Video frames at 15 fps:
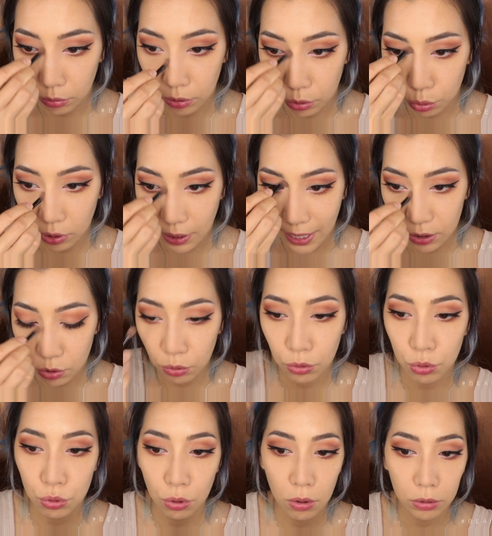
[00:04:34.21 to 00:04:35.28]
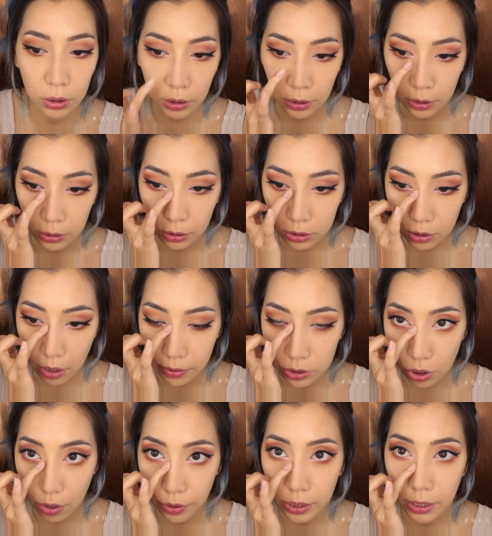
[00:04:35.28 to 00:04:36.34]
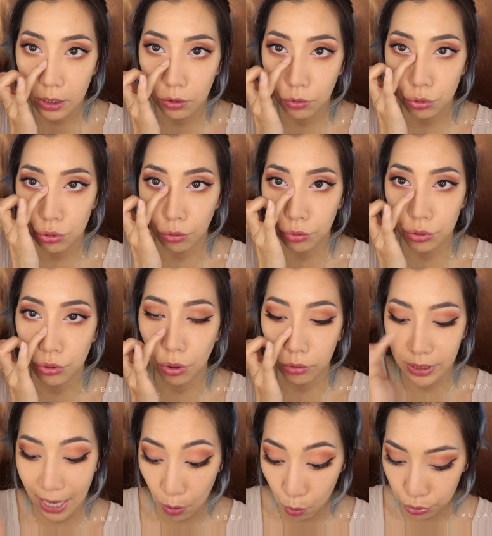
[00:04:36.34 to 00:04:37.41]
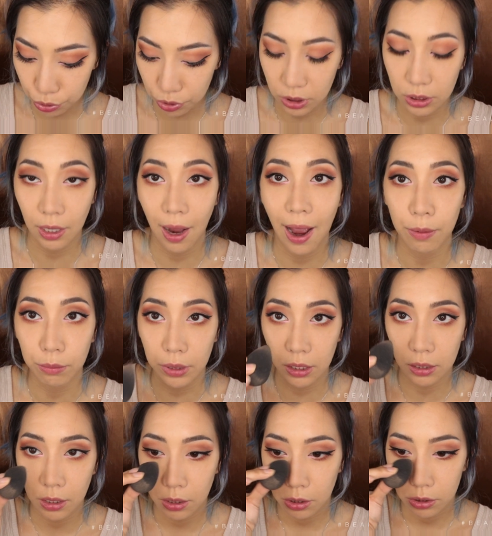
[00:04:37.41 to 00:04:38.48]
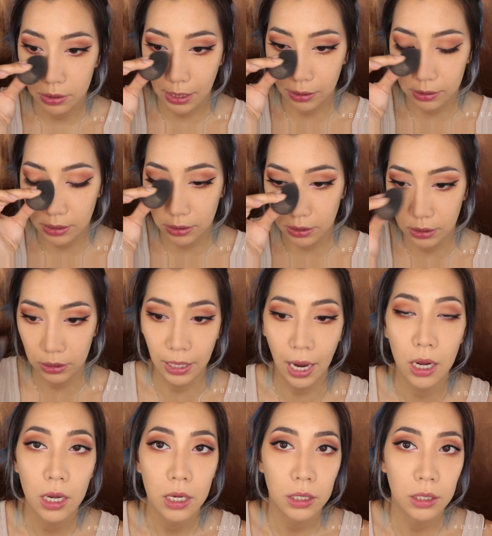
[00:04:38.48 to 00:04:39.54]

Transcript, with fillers: 你觉得太重的时候呢，当然稍微可以用手指头压，或是你的海绵这样轻轻压。